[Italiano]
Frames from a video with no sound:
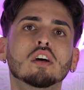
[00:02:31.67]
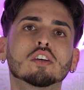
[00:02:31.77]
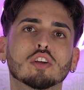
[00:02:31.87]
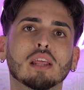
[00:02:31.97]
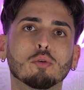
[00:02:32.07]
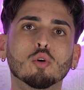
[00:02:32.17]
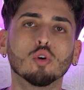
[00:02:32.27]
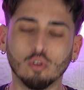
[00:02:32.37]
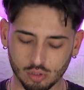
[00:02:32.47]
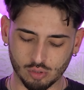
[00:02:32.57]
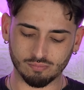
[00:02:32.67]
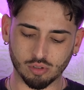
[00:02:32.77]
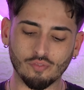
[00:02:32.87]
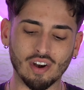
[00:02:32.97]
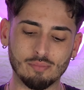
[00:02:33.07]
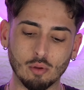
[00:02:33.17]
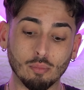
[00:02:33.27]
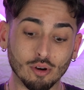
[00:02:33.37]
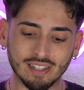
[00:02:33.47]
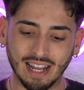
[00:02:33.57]
sono, le più, sono fra le più
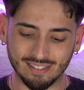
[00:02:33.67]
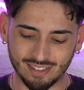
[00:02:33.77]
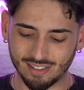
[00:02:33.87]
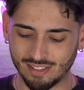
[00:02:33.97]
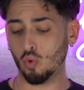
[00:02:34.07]
importanti.